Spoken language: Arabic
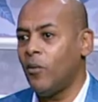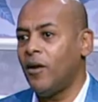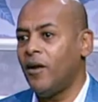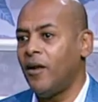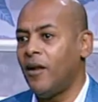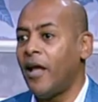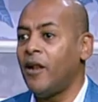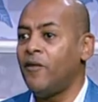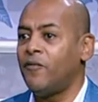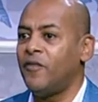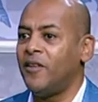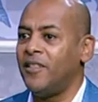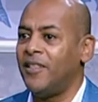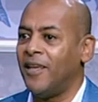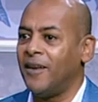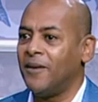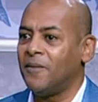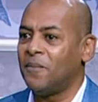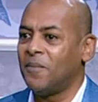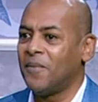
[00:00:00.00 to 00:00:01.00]
هو ال 1000
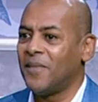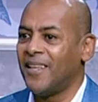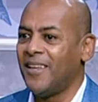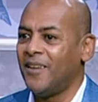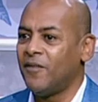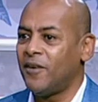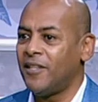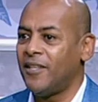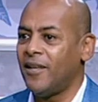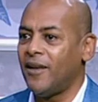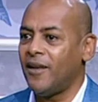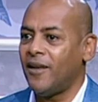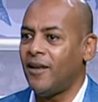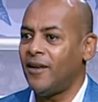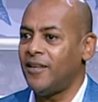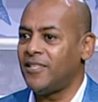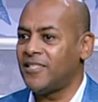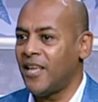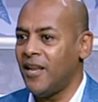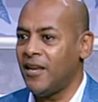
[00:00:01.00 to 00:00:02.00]
فدان نعم.
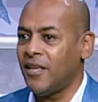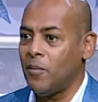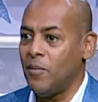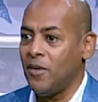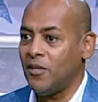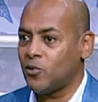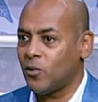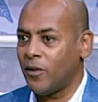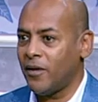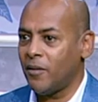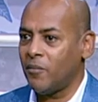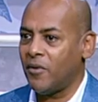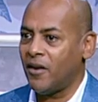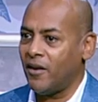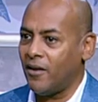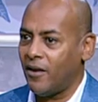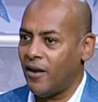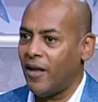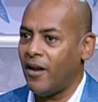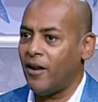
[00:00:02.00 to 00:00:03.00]
فده السكيل كبير شويه
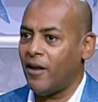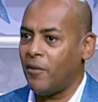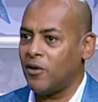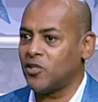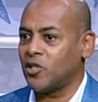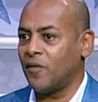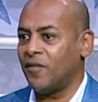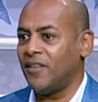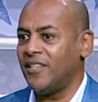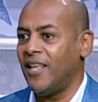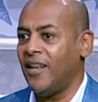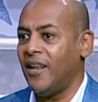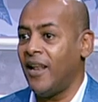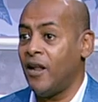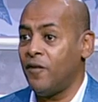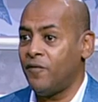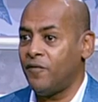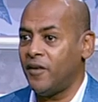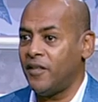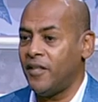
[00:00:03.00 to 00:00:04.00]
من ال 10 فدان
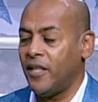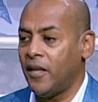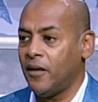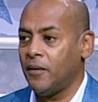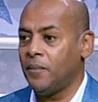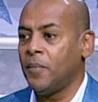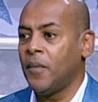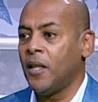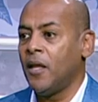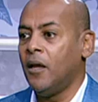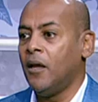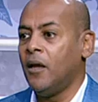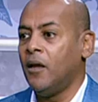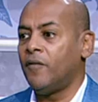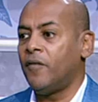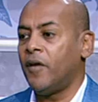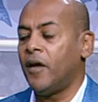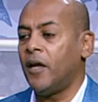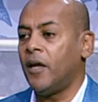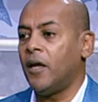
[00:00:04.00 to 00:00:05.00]
ل 1000 فدان
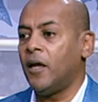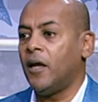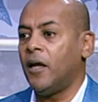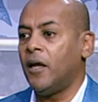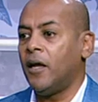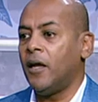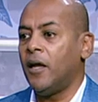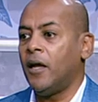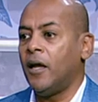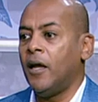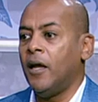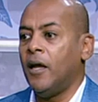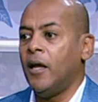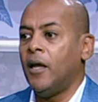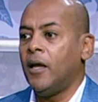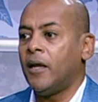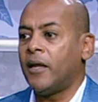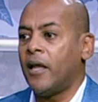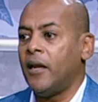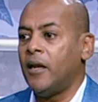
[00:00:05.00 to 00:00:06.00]

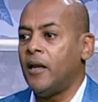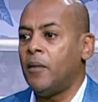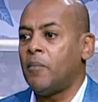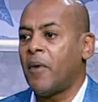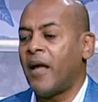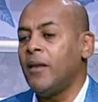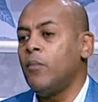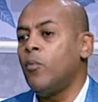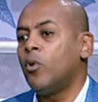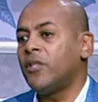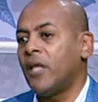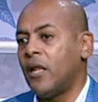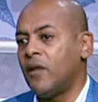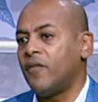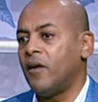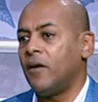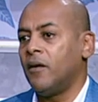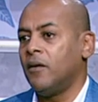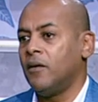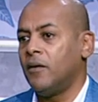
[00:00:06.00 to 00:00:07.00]
فكان المعايير
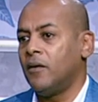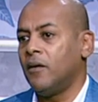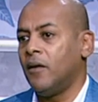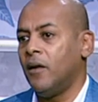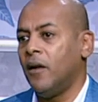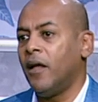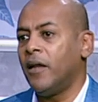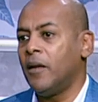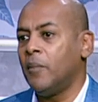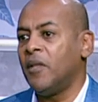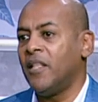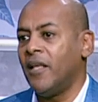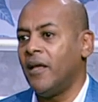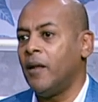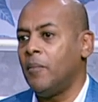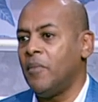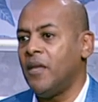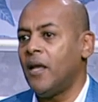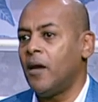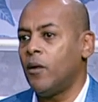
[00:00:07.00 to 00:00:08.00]
مختلفه اللي احنا
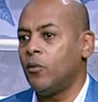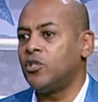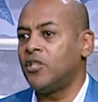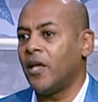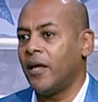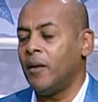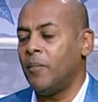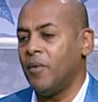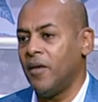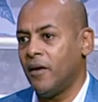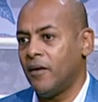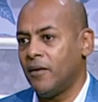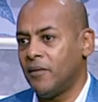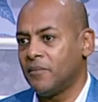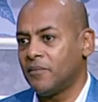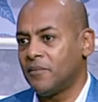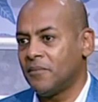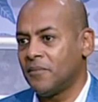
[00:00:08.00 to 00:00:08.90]
بدأنا بيها واشتغلنا بيها